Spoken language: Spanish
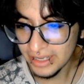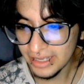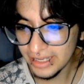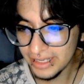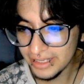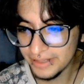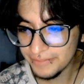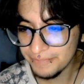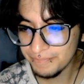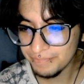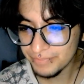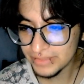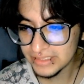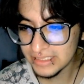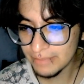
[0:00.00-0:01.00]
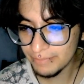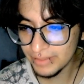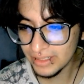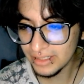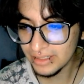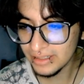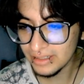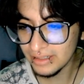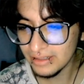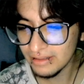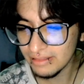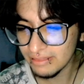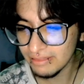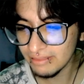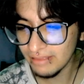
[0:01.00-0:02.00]
Em, siempre
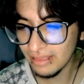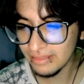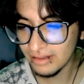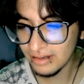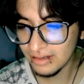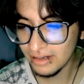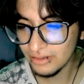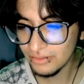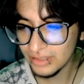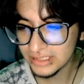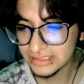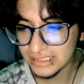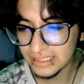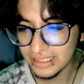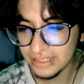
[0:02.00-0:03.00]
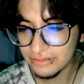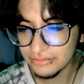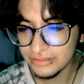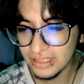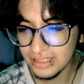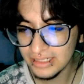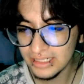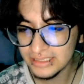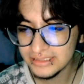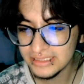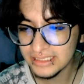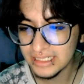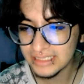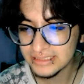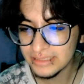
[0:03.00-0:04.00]
eh, nada raro hasta que una de las
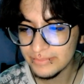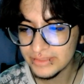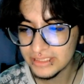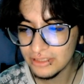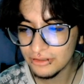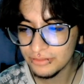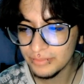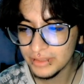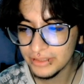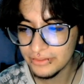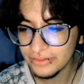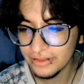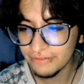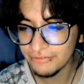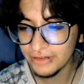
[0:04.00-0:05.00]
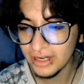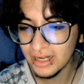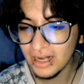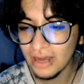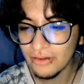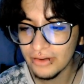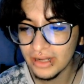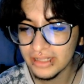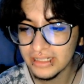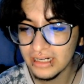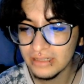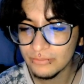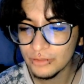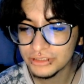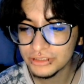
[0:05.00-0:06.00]
chicas de mi salón me dijo que fuera a la hora del
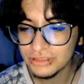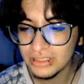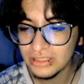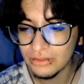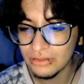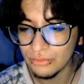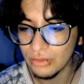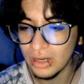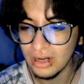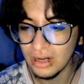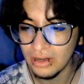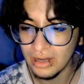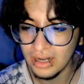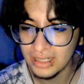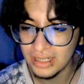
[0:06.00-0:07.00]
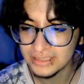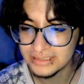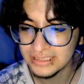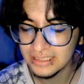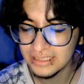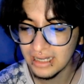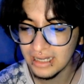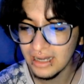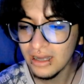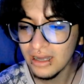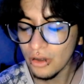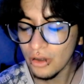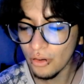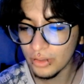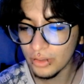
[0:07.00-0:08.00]
almuerzo o a, la
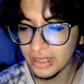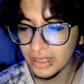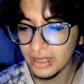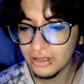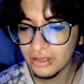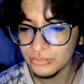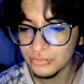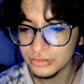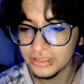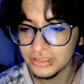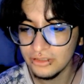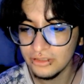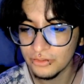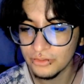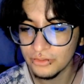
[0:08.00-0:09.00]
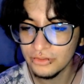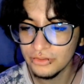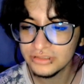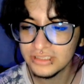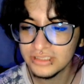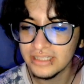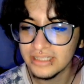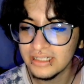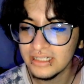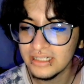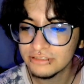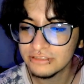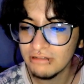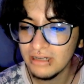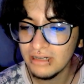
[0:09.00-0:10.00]
cerca o reja como ustedes lo conozcan de la
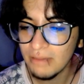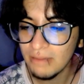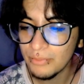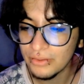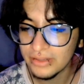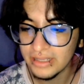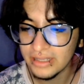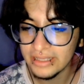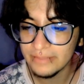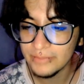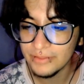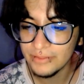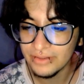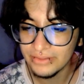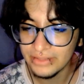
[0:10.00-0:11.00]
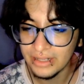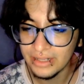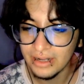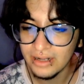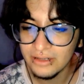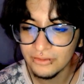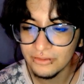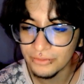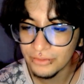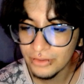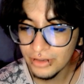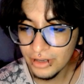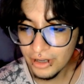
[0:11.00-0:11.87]
escuela porque alguien me iba a dar algo.